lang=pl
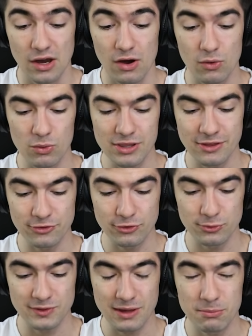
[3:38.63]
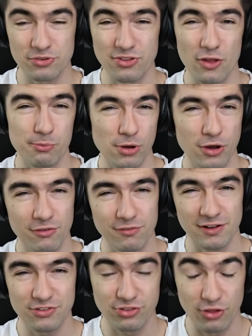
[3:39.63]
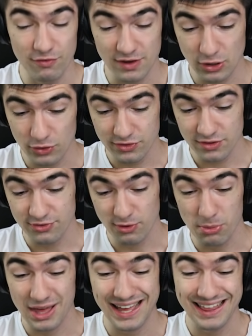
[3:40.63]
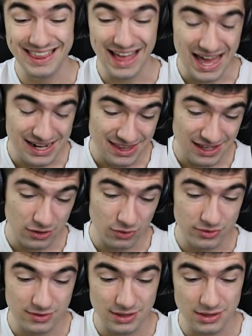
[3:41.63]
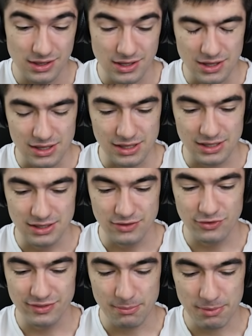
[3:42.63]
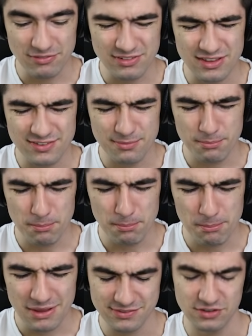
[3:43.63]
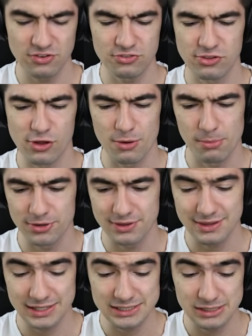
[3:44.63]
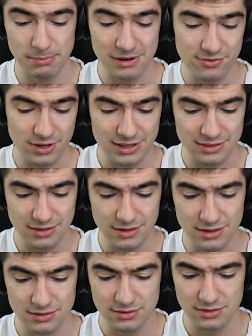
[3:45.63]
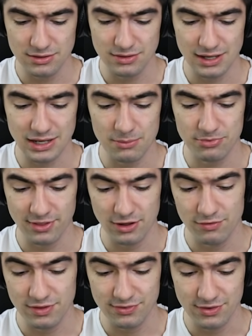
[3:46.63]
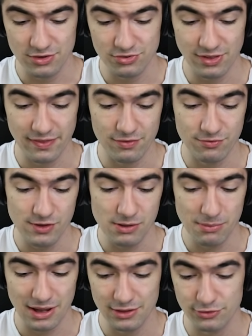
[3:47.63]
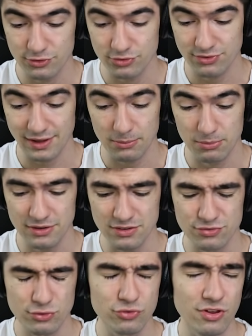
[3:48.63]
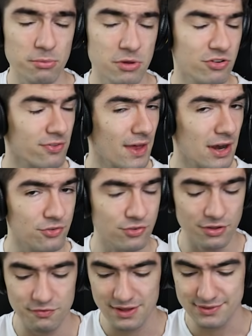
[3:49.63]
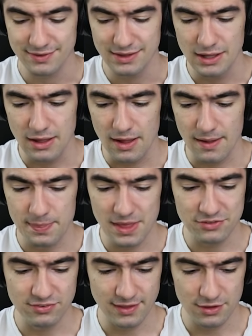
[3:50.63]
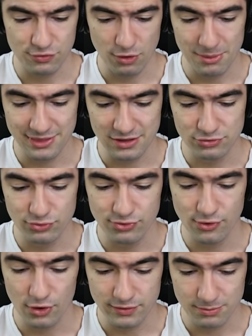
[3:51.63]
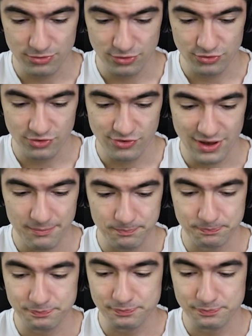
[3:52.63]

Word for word: Ogólnie to tutaj można odblokowywać nowe koty, są legendarne koty. E, no naprawdę jest masa rzeczy do roboty, także bardzo chętnie e, nagram z tego więcej niż jeden film, ale to już tak mówię, też w dużej mierze zależy od Was. Dajcie znać w komentarzu, co o tym sądzicie.